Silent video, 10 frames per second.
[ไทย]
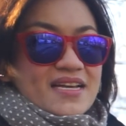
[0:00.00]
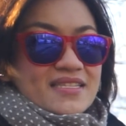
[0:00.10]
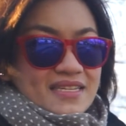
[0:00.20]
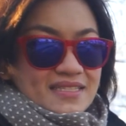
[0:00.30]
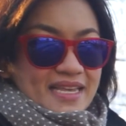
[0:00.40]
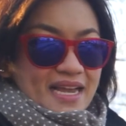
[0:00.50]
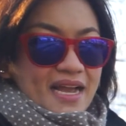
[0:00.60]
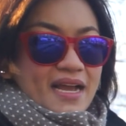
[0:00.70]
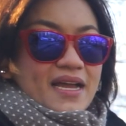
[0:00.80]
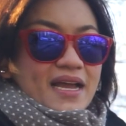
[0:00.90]
ซึ่งเสียง
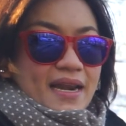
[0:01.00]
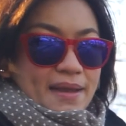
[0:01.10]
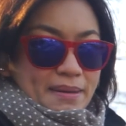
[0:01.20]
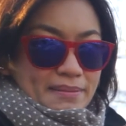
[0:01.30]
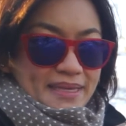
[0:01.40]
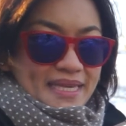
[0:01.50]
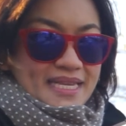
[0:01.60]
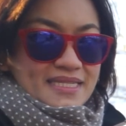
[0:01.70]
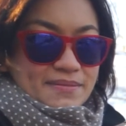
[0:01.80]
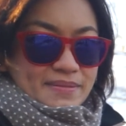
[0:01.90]
ลำดับที่ยี่
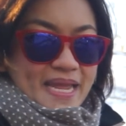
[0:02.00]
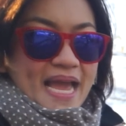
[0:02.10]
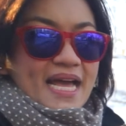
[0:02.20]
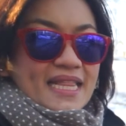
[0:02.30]
สิบเนี่ย